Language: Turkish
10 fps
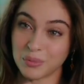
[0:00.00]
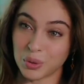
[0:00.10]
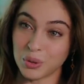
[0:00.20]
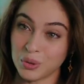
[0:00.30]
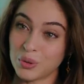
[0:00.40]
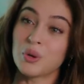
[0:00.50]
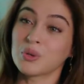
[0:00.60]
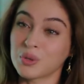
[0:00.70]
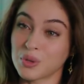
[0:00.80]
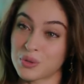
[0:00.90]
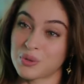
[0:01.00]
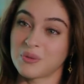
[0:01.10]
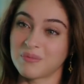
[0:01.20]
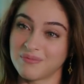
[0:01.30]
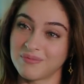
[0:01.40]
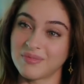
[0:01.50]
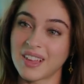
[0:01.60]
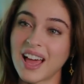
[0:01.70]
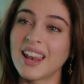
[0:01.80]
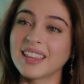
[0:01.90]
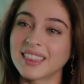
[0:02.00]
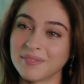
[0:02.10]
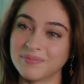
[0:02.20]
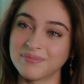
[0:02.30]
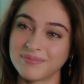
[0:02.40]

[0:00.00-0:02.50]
Bora Doğru Söz. Hallettim.